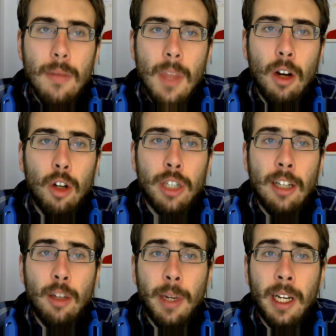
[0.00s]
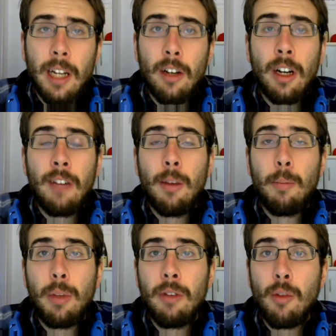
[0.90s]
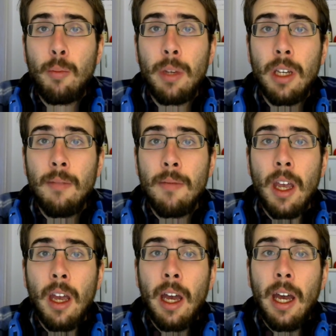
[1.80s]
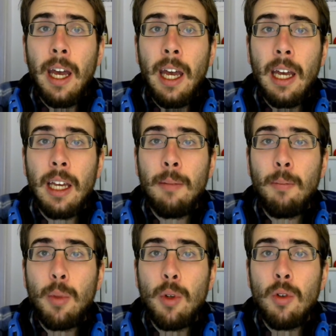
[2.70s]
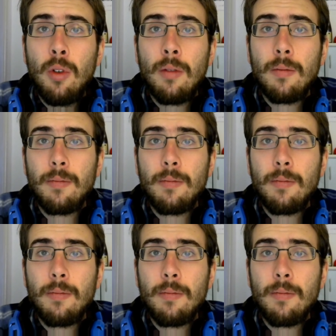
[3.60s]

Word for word: L'ho scelto perché non è PvP e in più